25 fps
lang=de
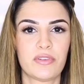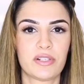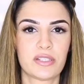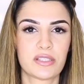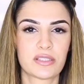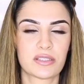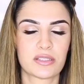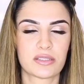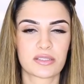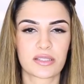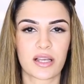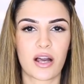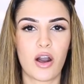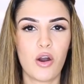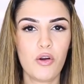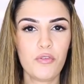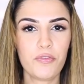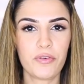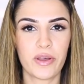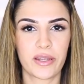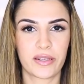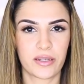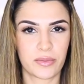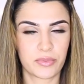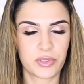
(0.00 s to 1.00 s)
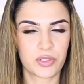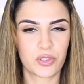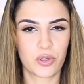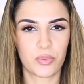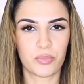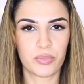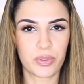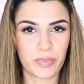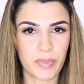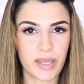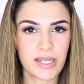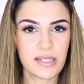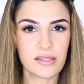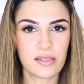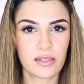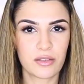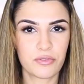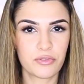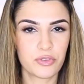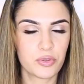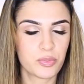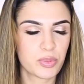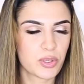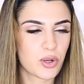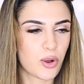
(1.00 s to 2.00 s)
wenn ich den drauf hatte, habe ich Komplimente
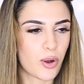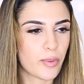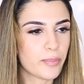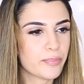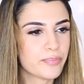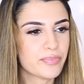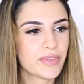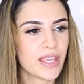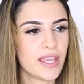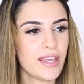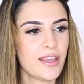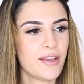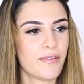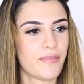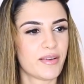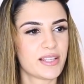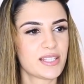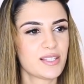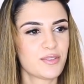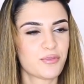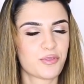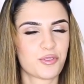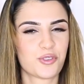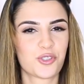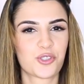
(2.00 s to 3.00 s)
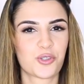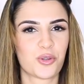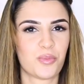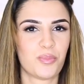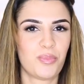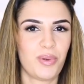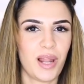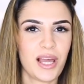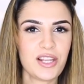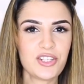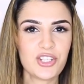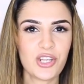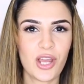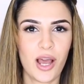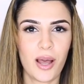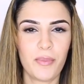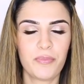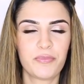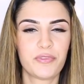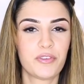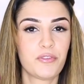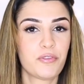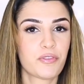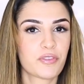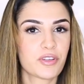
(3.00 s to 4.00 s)
dafür bekommen, was ich für einen schönen Blush
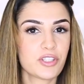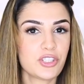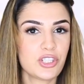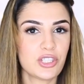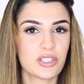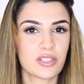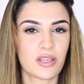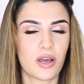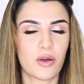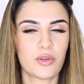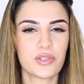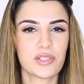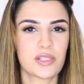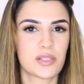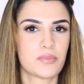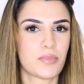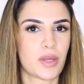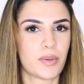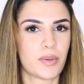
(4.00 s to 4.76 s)
habe, wie frisch ich aussehe,